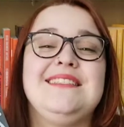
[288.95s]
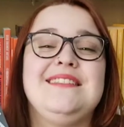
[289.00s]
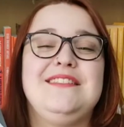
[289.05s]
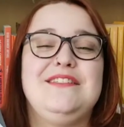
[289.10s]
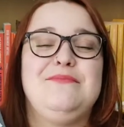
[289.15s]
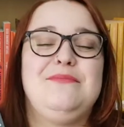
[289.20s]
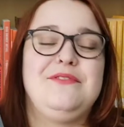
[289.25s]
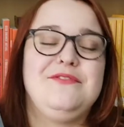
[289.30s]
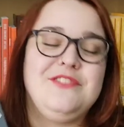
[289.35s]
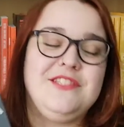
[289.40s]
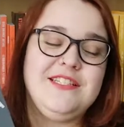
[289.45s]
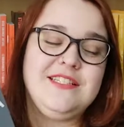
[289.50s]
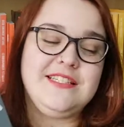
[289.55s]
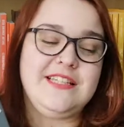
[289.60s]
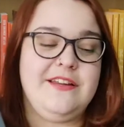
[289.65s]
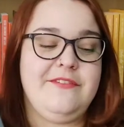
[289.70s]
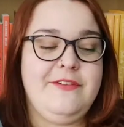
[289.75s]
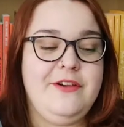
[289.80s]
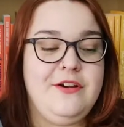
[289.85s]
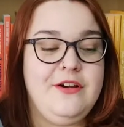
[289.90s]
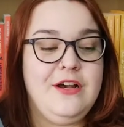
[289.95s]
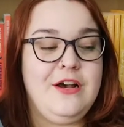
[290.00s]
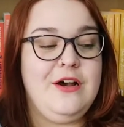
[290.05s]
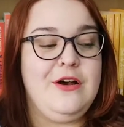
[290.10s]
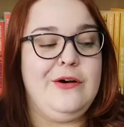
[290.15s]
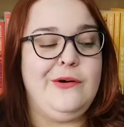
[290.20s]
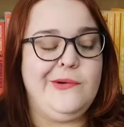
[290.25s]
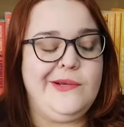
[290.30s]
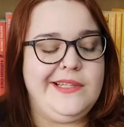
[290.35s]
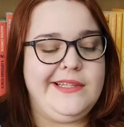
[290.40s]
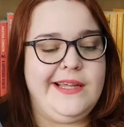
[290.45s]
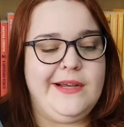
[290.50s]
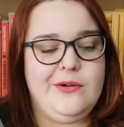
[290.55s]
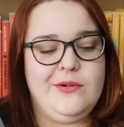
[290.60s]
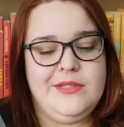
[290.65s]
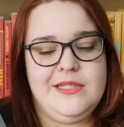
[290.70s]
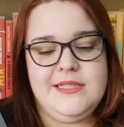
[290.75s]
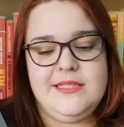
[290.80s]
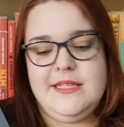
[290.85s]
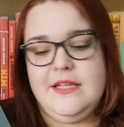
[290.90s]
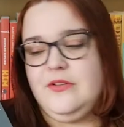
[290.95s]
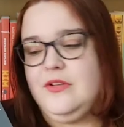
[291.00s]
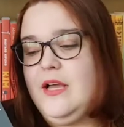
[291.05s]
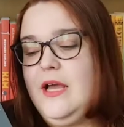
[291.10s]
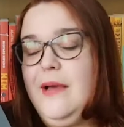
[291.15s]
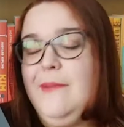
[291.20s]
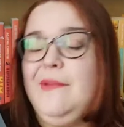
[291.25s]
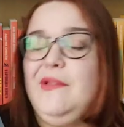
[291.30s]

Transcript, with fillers: assim, para você descrever o que tá acontecendo.